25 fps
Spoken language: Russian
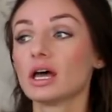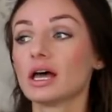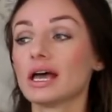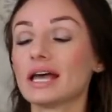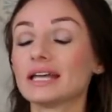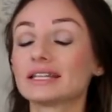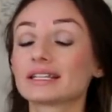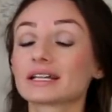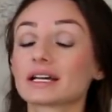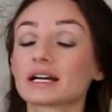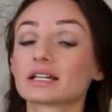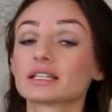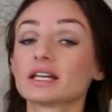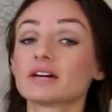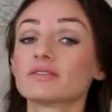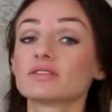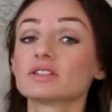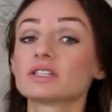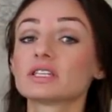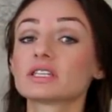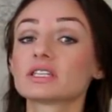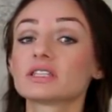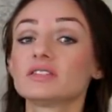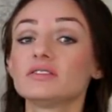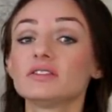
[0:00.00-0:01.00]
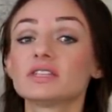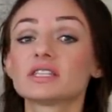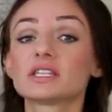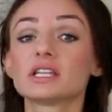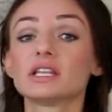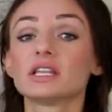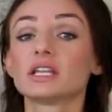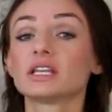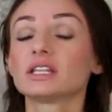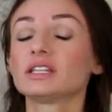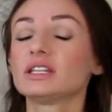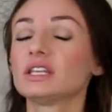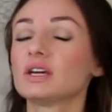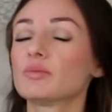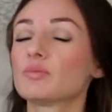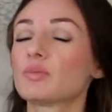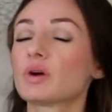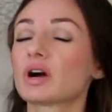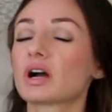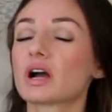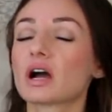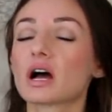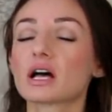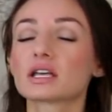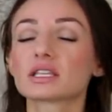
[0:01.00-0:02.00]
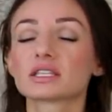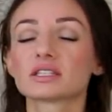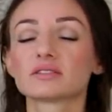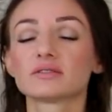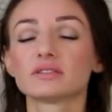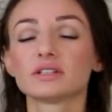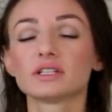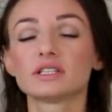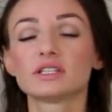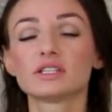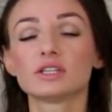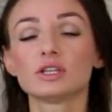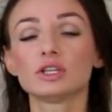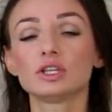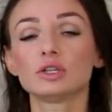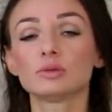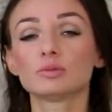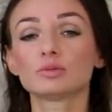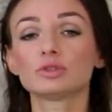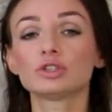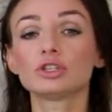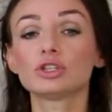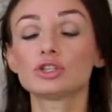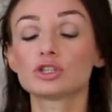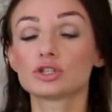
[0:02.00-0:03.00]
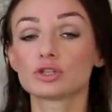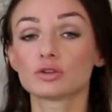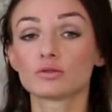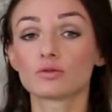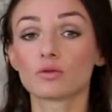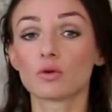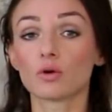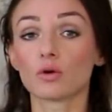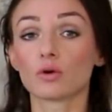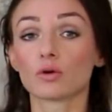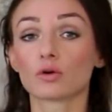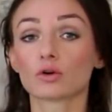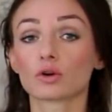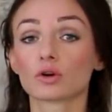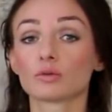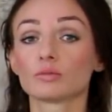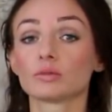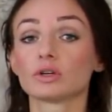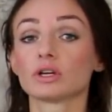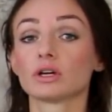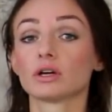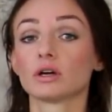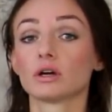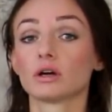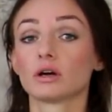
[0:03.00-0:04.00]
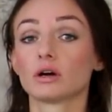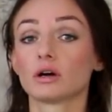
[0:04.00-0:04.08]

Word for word: это когда вы действительно не показываете им ничего, кроме